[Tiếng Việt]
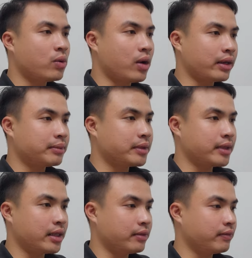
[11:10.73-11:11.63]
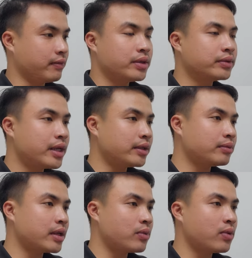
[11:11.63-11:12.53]
khoảng 500 nghìn ưu tiên
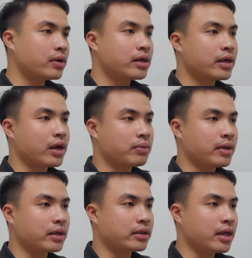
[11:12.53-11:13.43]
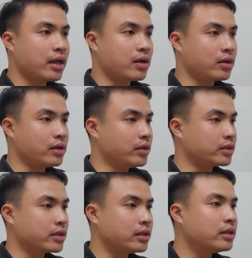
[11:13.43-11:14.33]
chúng ta mua người nào mà người ta họ có lịch
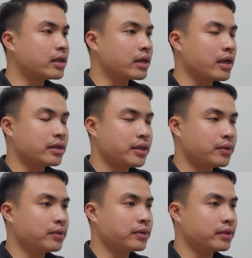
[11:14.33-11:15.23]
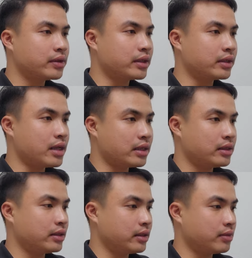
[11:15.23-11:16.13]
sử đặt lại nhiều giao dịch
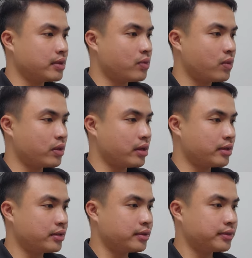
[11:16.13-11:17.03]
nhanh thì chúng ta mua thôi